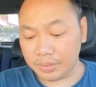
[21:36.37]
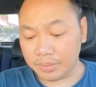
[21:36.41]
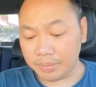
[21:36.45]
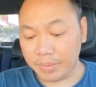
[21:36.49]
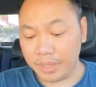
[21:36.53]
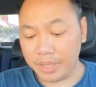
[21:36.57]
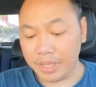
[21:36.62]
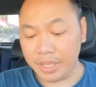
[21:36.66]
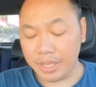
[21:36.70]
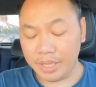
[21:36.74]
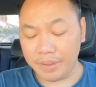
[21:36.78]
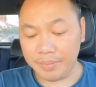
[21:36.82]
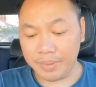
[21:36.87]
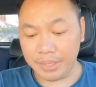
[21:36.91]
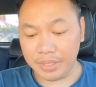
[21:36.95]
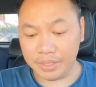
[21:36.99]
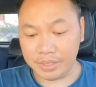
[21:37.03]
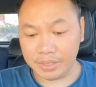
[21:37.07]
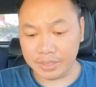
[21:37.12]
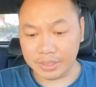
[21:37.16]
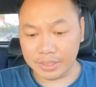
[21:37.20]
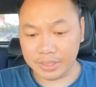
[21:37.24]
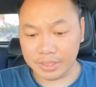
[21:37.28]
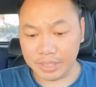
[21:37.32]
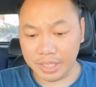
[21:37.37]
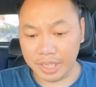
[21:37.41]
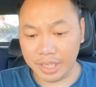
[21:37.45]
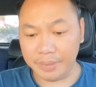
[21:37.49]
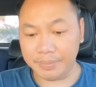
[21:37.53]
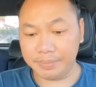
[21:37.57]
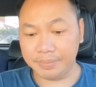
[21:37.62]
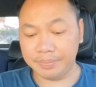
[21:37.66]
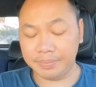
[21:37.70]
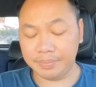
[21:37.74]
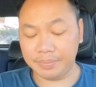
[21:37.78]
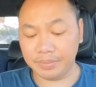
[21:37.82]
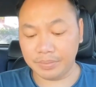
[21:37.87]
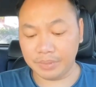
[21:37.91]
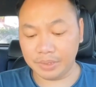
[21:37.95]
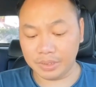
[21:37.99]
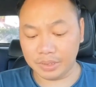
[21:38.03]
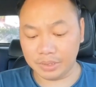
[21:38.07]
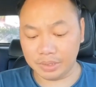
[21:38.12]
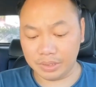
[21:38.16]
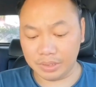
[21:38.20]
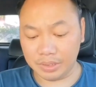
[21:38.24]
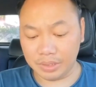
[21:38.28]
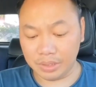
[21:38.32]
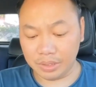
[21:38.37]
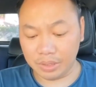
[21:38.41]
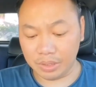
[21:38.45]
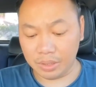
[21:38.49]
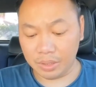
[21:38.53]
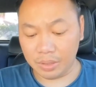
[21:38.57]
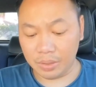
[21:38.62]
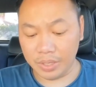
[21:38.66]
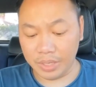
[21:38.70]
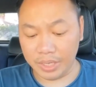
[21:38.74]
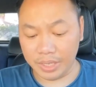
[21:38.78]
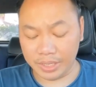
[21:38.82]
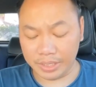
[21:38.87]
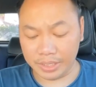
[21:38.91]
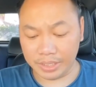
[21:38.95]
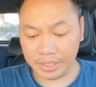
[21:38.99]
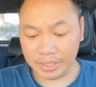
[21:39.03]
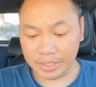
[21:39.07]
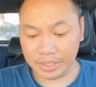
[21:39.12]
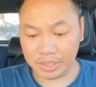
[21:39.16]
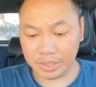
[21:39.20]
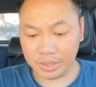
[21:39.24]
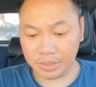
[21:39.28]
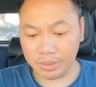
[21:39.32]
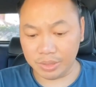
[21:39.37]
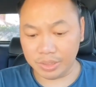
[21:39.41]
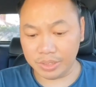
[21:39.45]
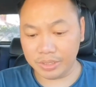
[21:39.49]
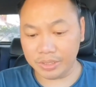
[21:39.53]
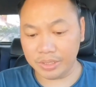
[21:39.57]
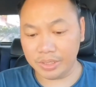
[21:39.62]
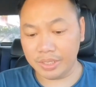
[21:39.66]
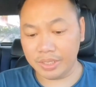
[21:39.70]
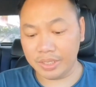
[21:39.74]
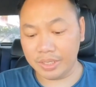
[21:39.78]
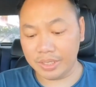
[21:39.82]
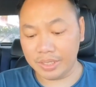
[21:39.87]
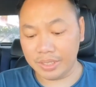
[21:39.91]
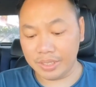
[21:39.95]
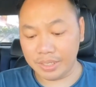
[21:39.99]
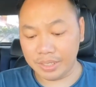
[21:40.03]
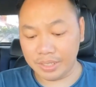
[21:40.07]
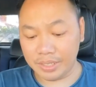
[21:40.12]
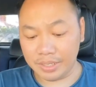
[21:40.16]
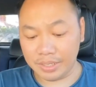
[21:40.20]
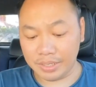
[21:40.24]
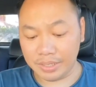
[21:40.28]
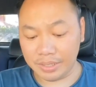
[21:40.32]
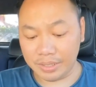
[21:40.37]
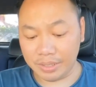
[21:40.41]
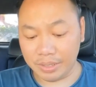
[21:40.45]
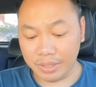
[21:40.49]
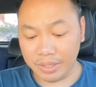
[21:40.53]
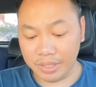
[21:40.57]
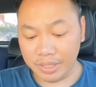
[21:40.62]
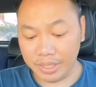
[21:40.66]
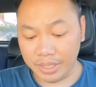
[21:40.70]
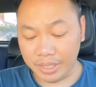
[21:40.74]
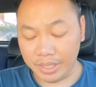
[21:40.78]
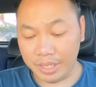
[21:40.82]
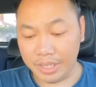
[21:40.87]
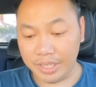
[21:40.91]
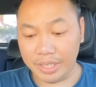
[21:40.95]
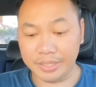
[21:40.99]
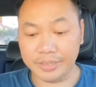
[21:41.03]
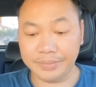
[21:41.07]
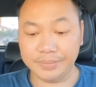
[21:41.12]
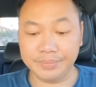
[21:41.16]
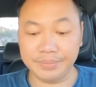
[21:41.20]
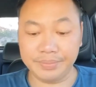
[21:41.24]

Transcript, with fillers: bây giờ mình xem coi cô Hà Thanh Xuân nói gì nhé